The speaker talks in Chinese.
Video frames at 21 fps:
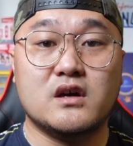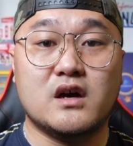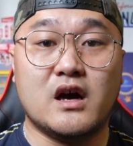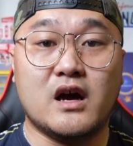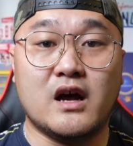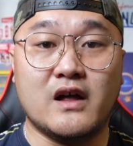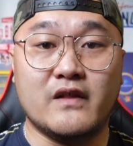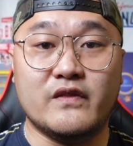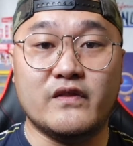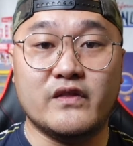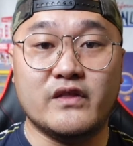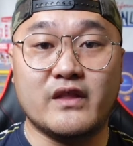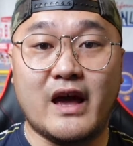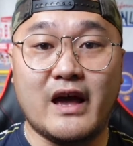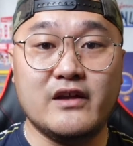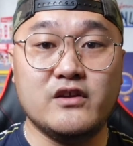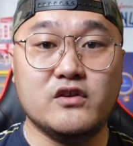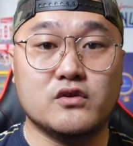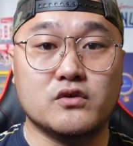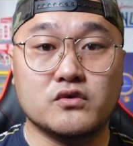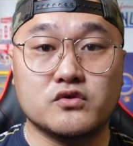很
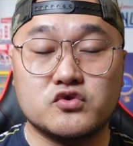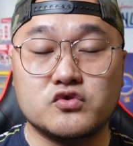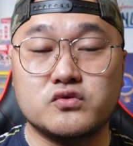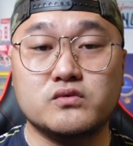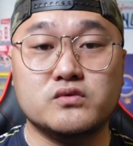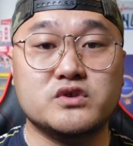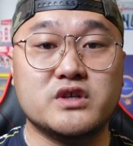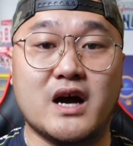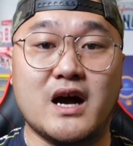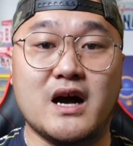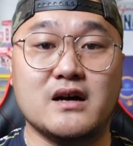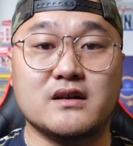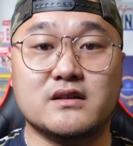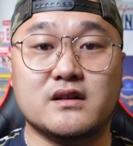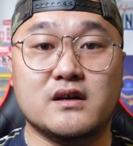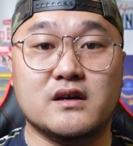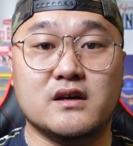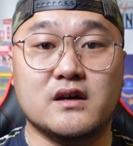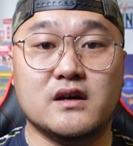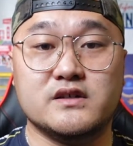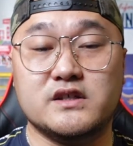难有出场
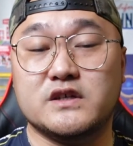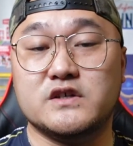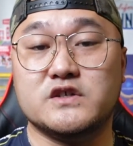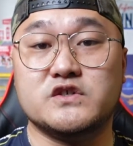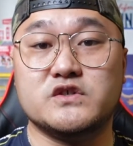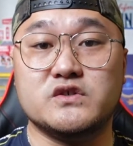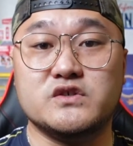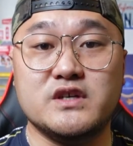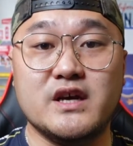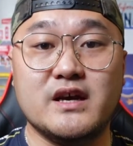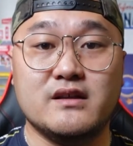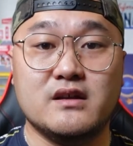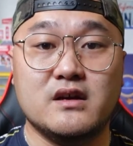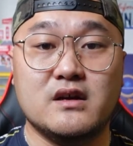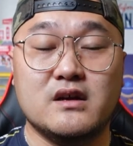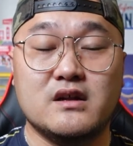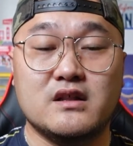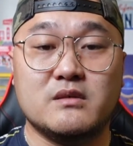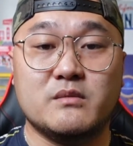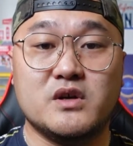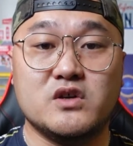的这个时间，
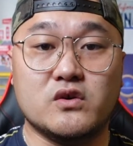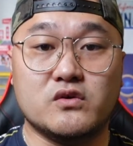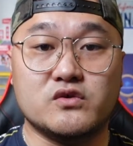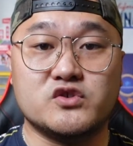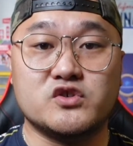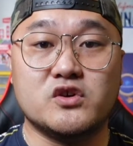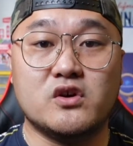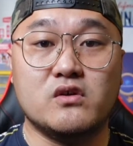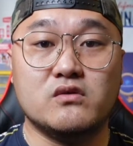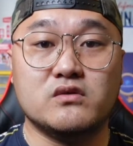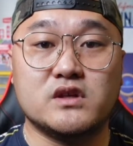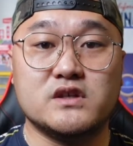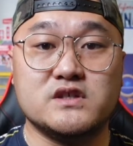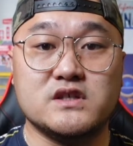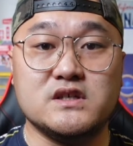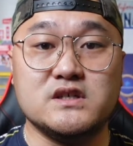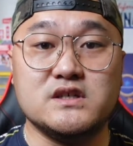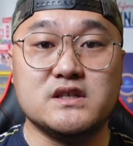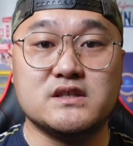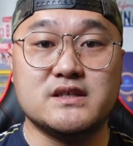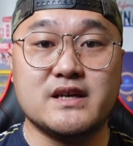那么有时候呢，
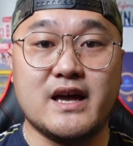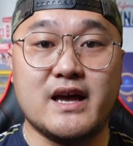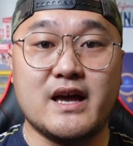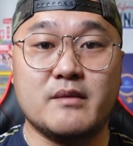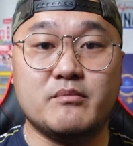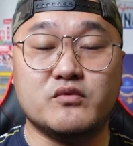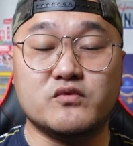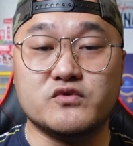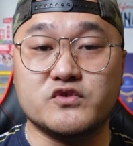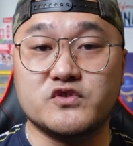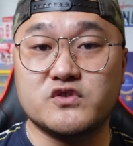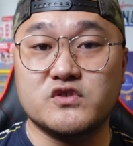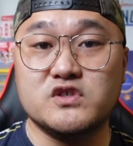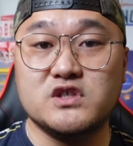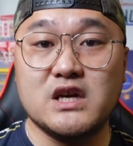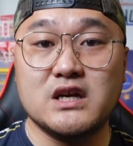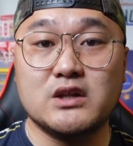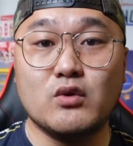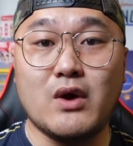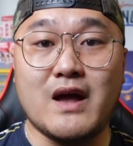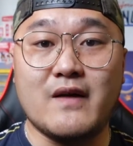仅仅在补时
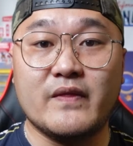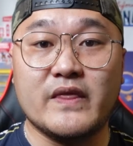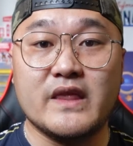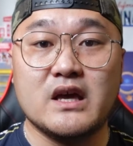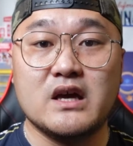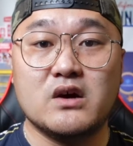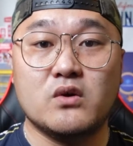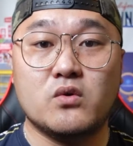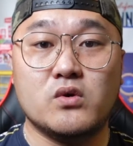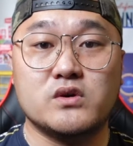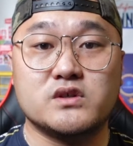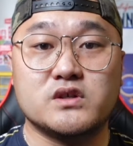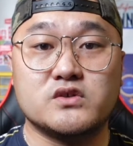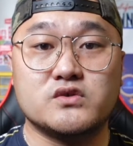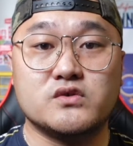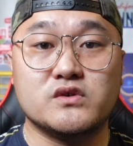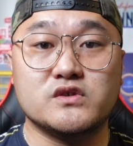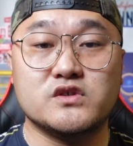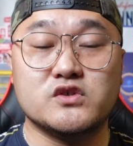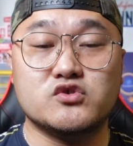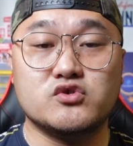阶段，或者
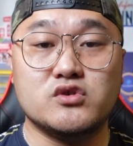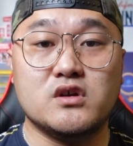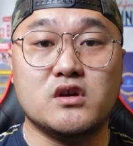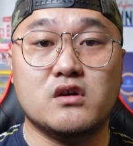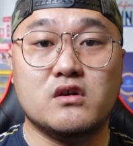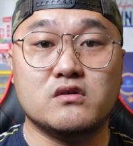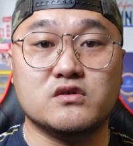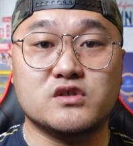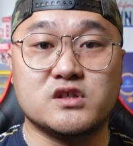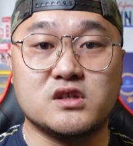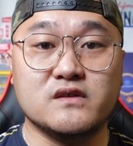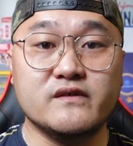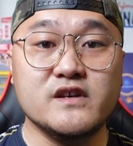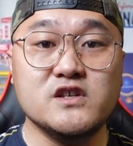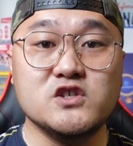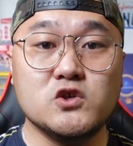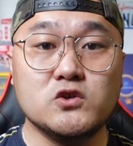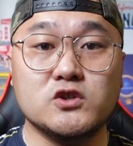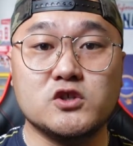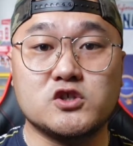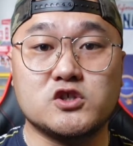说是最后十分
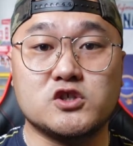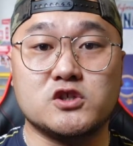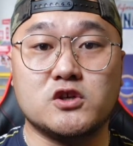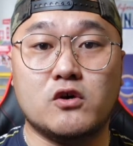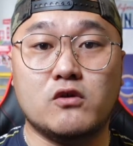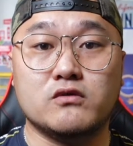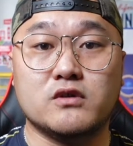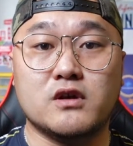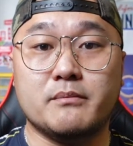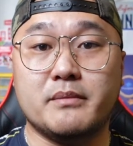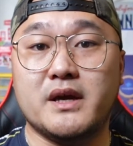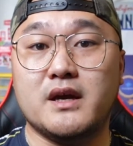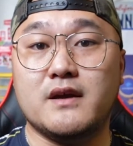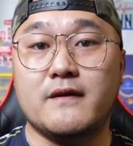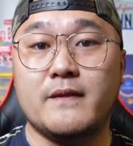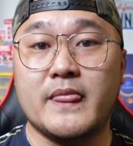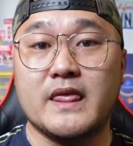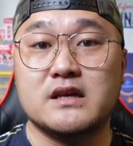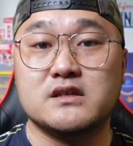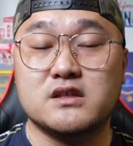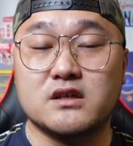钟的时候呢，被
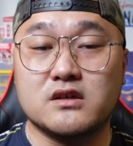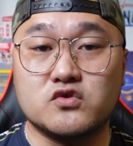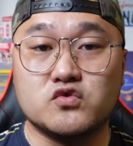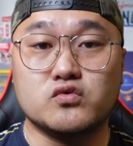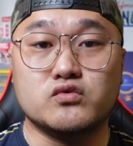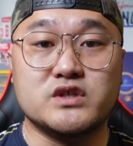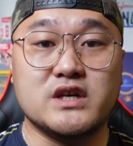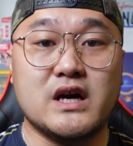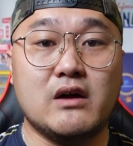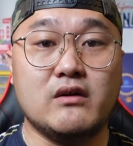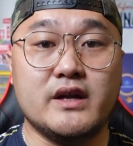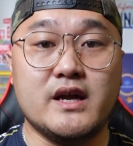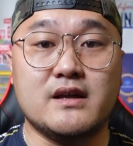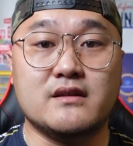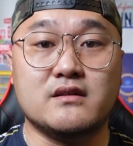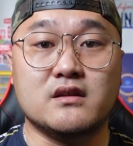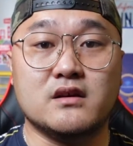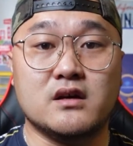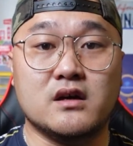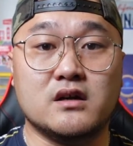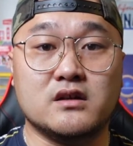这个主教
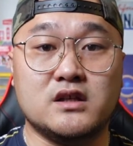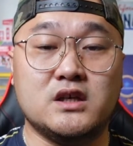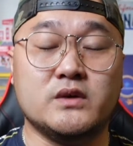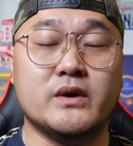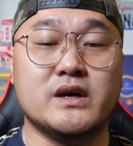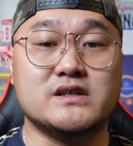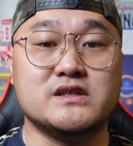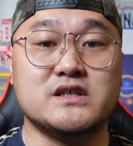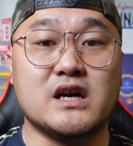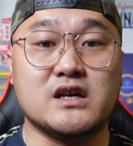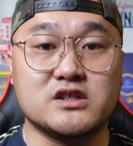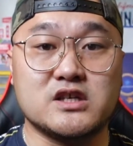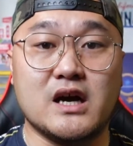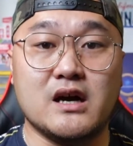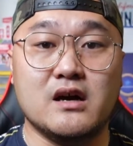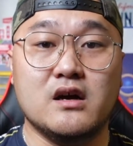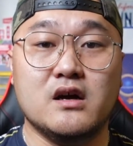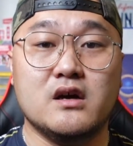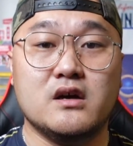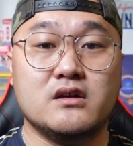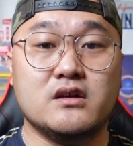练呢替换上场，
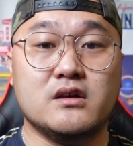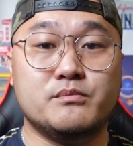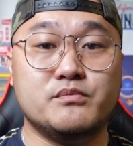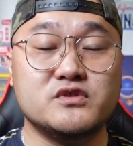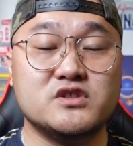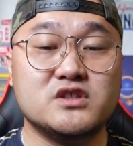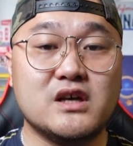也不